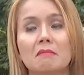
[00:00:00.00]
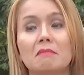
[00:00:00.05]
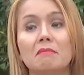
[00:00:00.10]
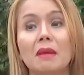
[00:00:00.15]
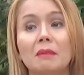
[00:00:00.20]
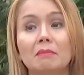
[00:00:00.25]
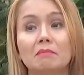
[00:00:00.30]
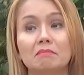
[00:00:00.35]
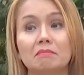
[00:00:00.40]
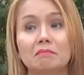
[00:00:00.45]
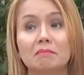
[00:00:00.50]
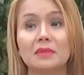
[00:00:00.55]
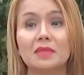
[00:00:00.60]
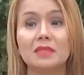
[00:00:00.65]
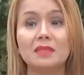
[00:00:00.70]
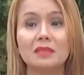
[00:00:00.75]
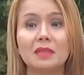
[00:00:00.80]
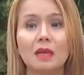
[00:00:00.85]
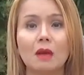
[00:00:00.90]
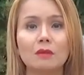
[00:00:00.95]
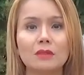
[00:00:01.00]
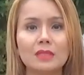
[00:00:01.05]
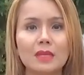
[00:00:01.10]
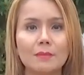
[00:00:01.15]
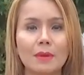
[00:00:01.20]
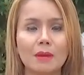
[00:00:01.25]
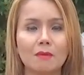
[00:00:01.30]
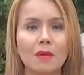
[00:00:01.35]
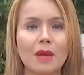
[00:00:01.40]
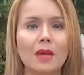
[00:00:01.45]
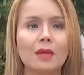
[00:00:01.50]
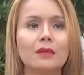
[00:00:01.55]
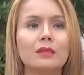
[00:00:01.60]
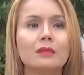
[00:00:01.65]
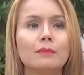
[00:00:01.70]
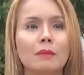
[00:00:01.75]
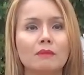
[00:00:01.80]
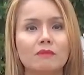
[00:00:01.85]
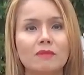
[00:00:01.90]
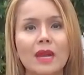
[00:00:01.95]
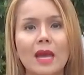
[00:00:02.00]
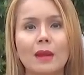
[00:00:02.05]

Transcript: แบบคือเขาจะแบบว่าเออแบบฝ